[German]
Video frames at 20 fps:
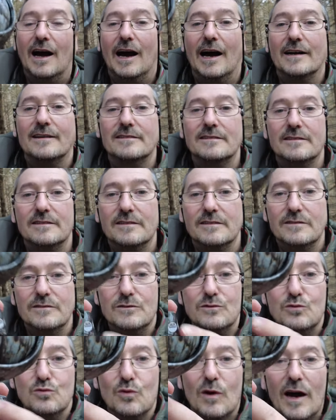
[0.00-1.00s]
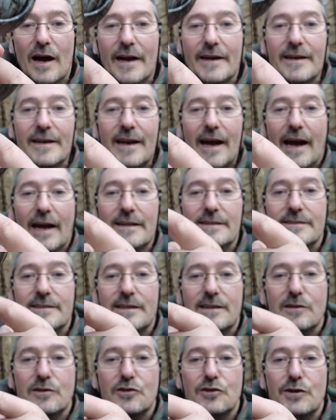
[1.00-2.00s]
hat nur einen
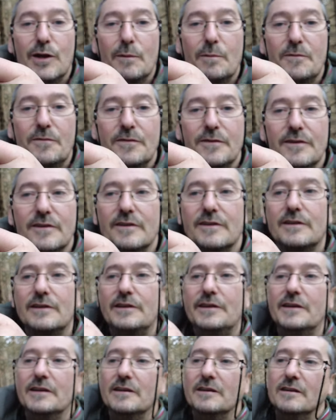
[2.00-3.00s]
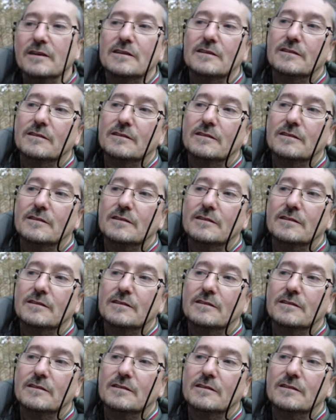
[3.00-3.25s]
einzigen Knopf hier